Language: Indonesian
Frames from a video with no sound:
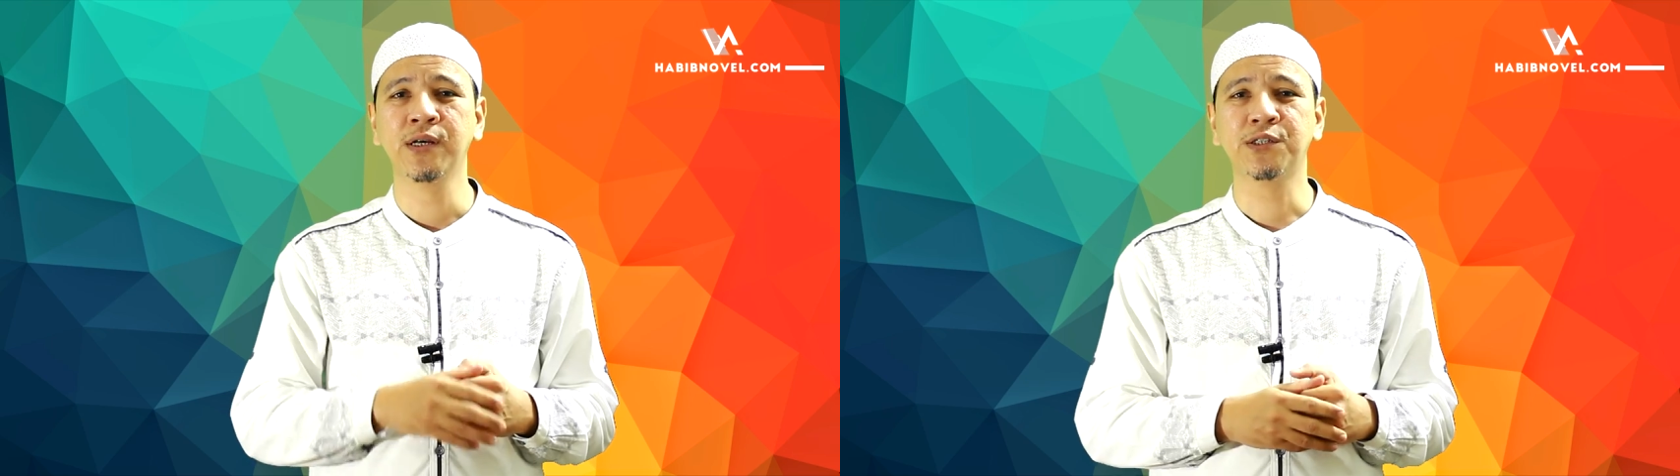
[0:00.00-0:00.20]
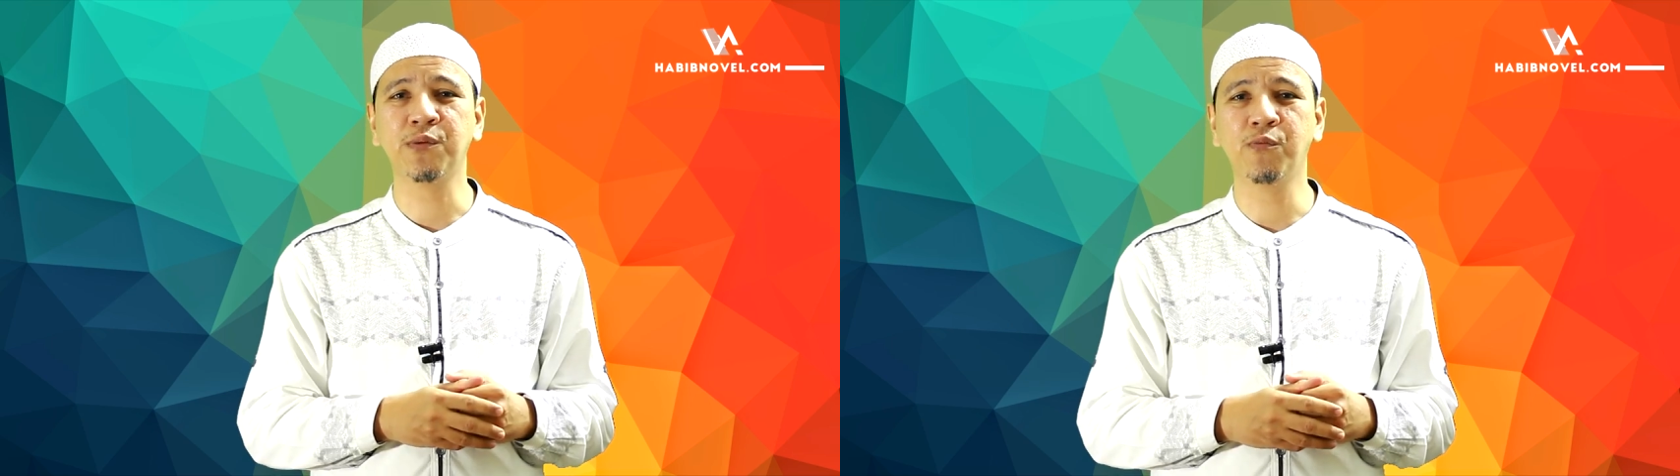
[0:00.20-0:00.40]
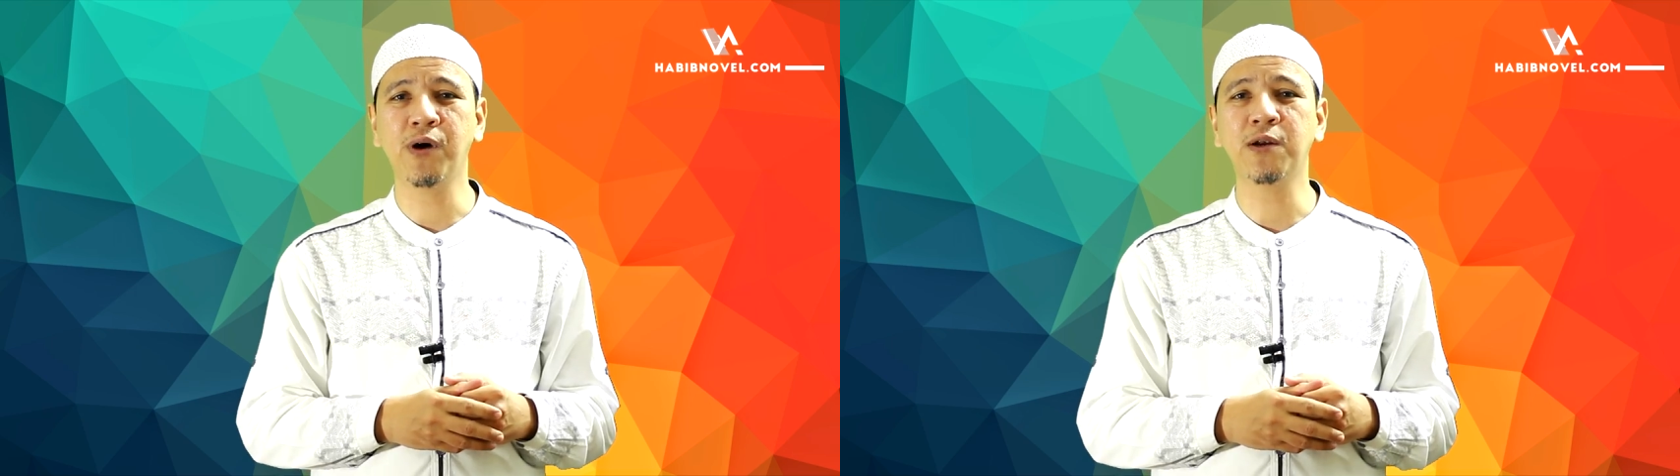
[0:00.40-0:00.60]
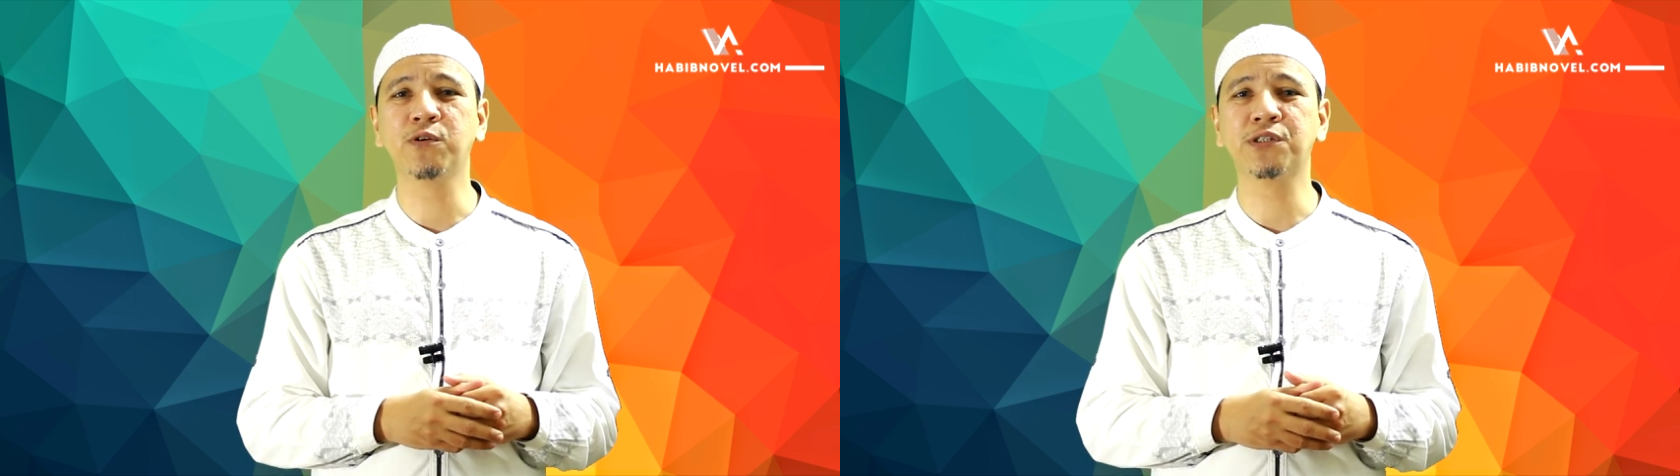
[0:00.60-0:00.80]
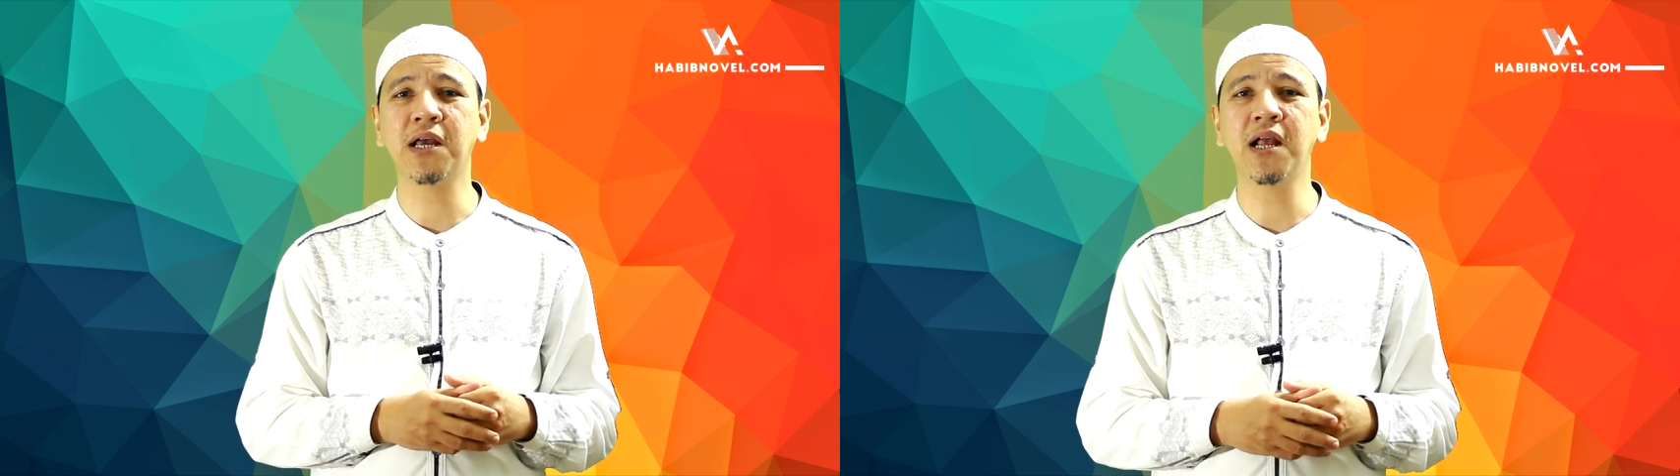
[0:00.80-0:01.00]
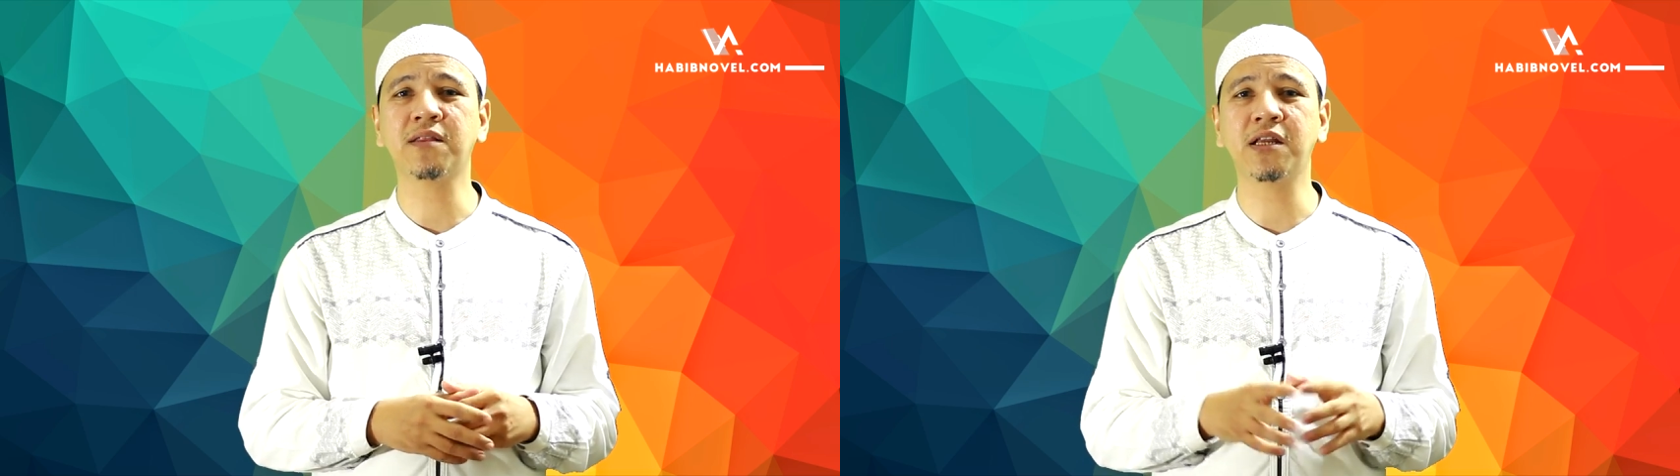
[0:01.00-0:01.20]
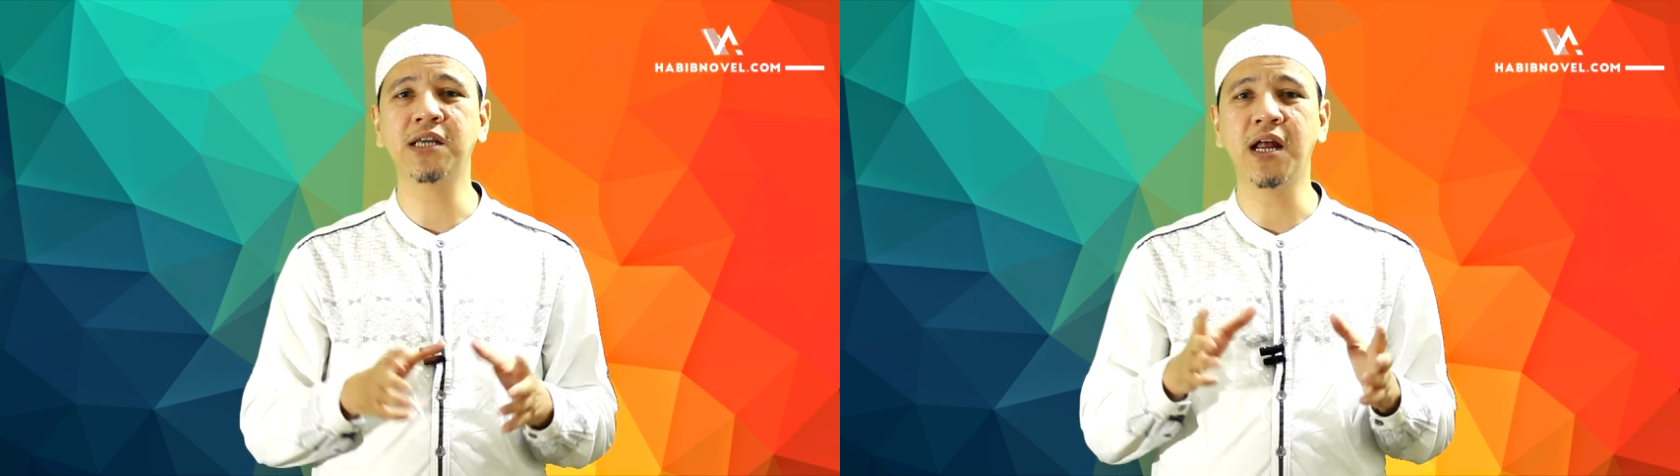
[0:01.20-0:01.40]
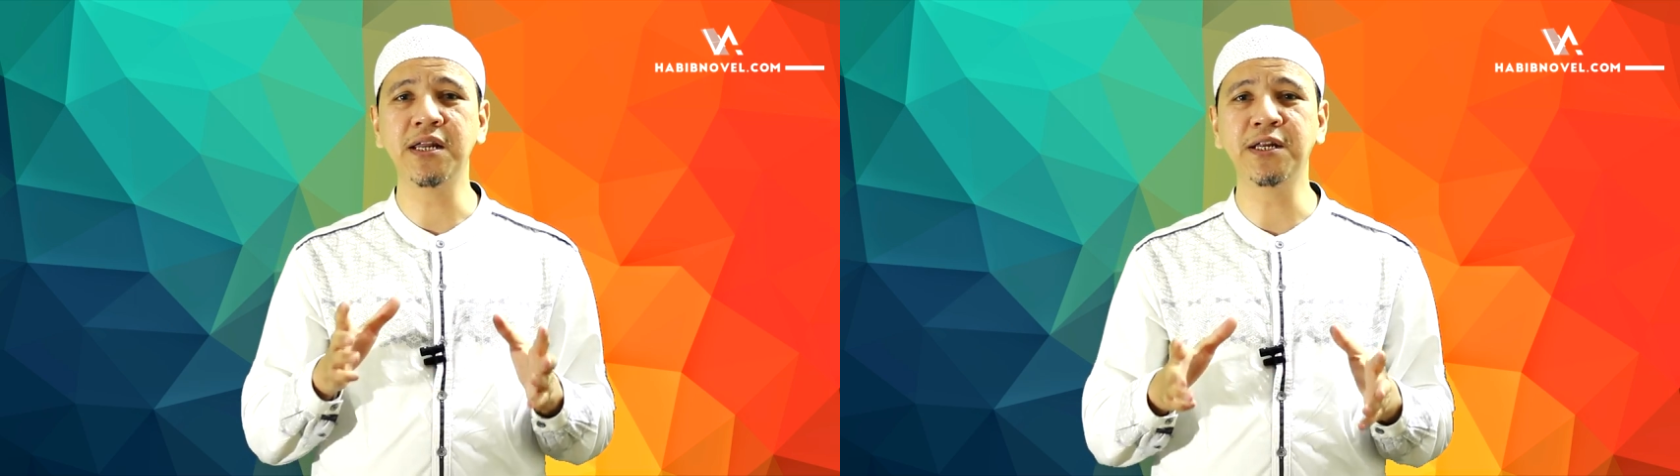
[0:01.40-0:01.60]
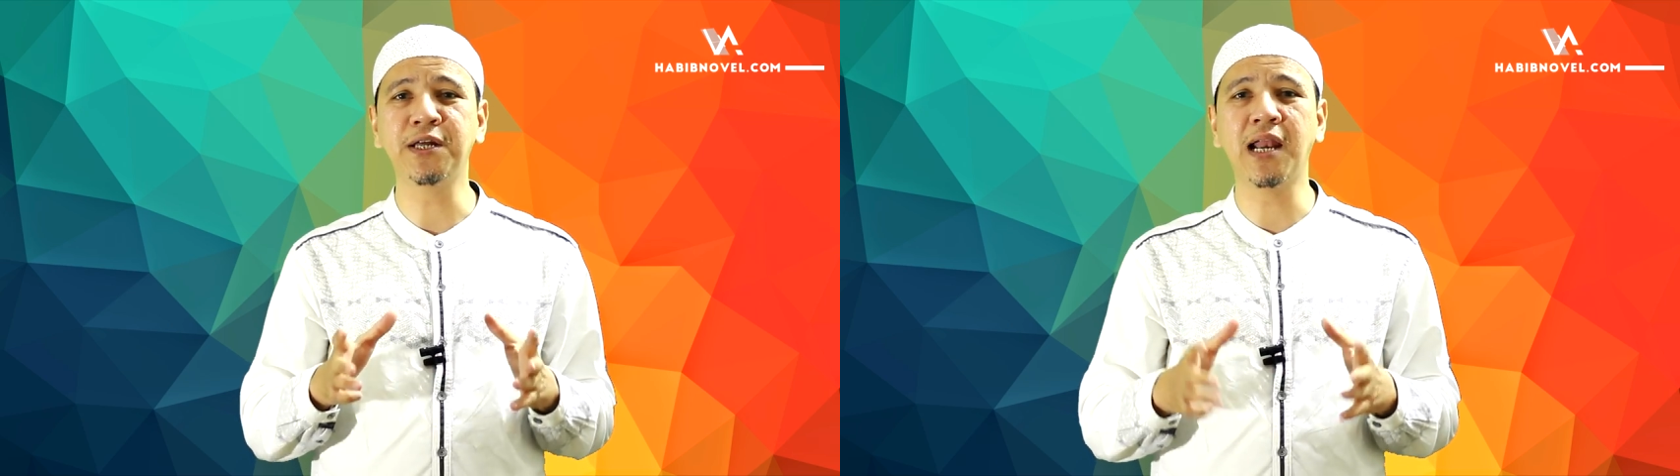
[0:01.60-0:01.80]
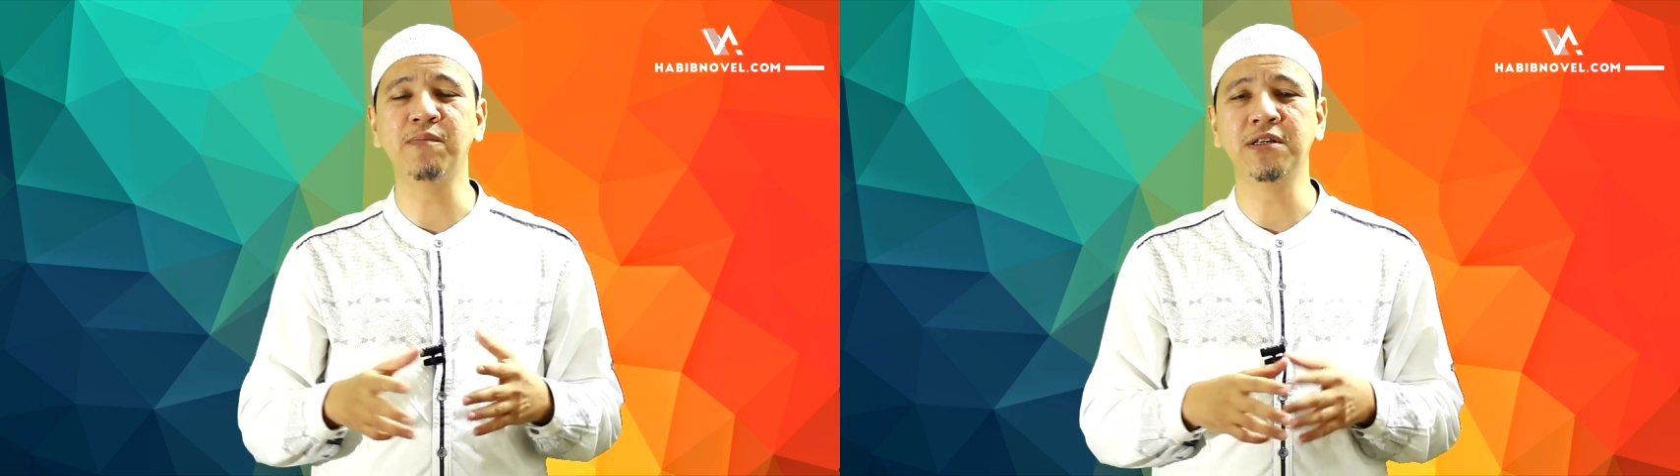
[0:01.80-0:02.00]
semua dosa yang terjadi di
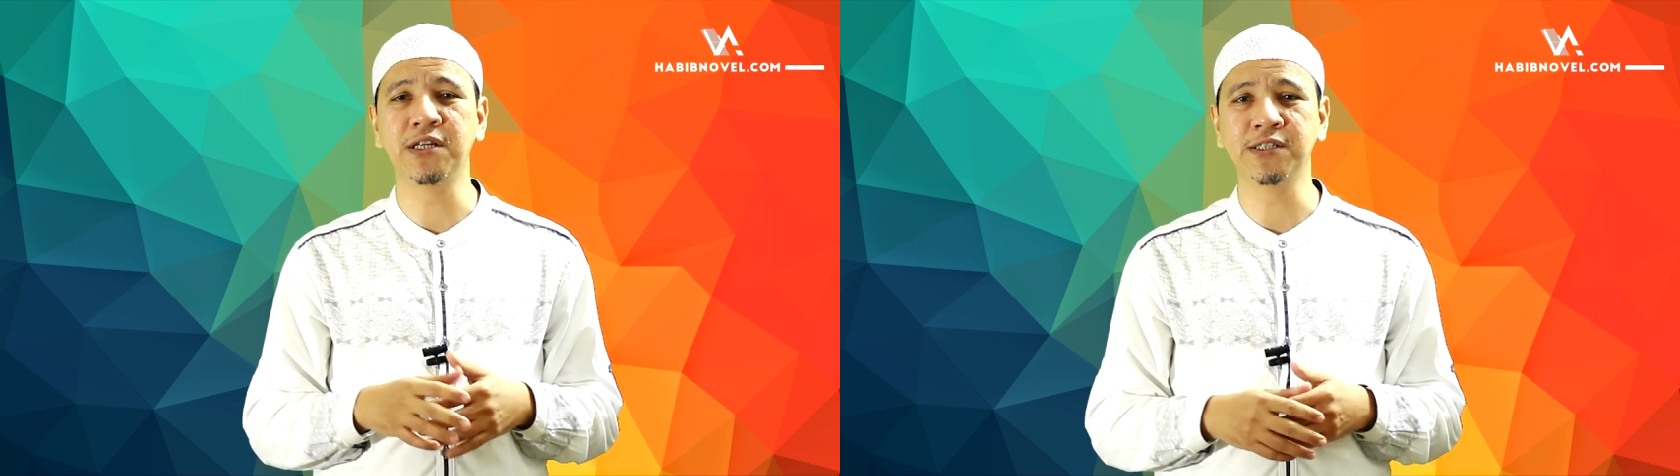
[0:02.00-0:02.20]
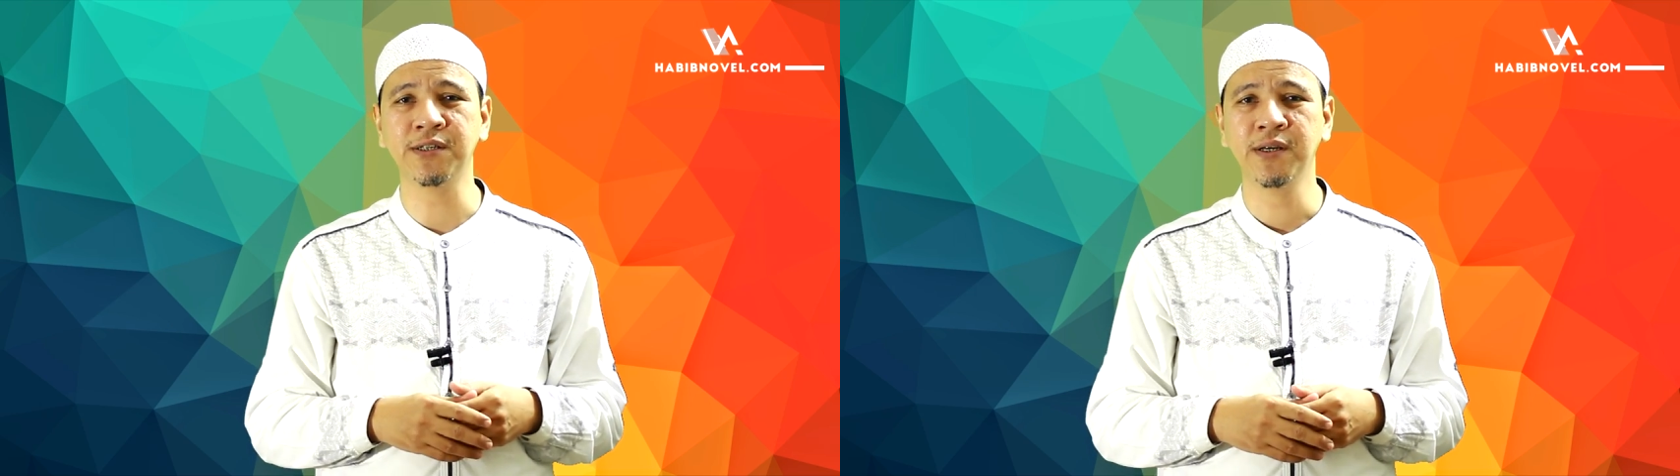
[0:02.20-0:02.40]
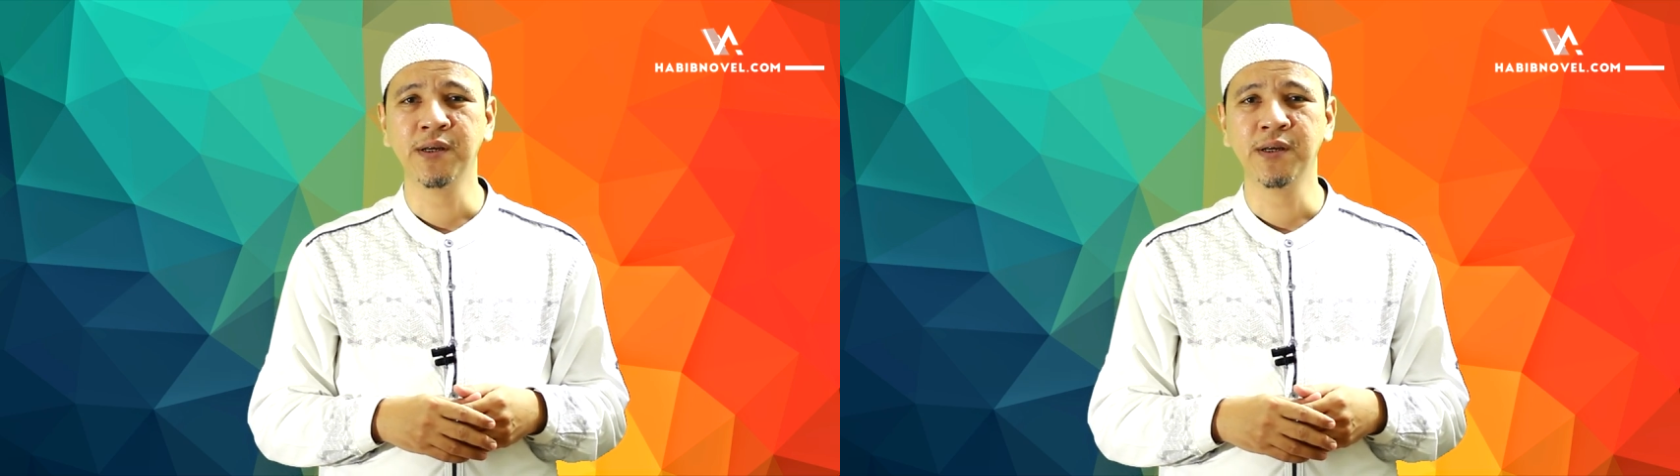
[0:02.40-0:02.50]
dalam majelis.